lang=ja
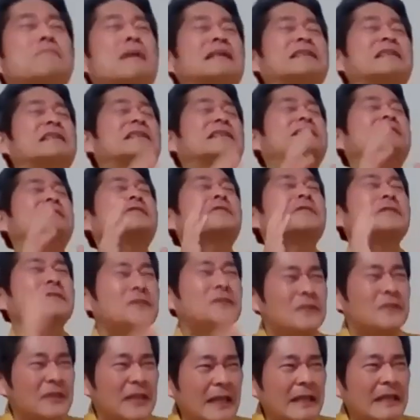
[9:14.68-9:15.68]
まあ、実を言
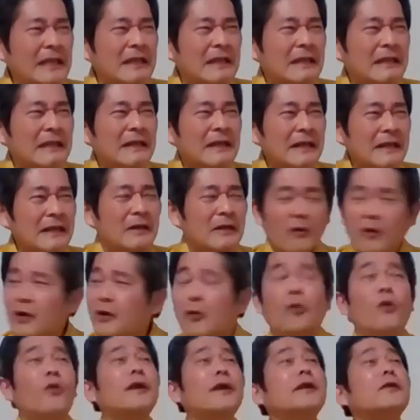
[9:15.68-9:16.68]
うとね、あこ
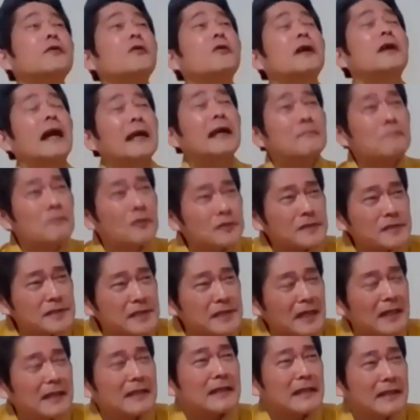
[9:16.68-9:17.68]
れ俺の買い物
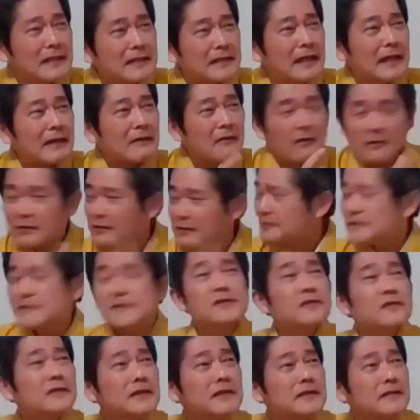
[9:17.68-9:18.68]
じゃねえんだよ。この子の
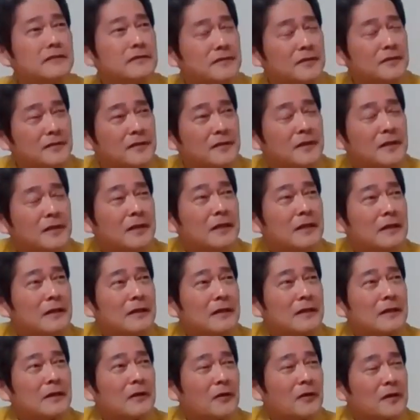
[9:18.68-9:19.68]
後ろにいる。う
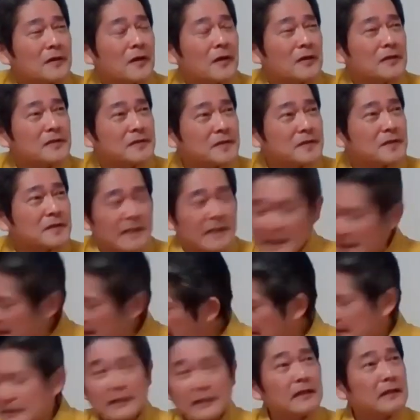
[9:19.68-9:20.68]
ん、うん、こ、こいつ、
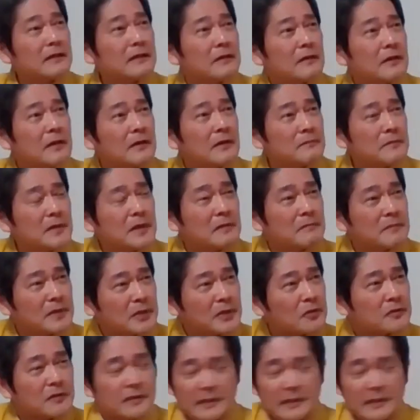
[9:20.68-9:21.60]
ね、えー、み、見と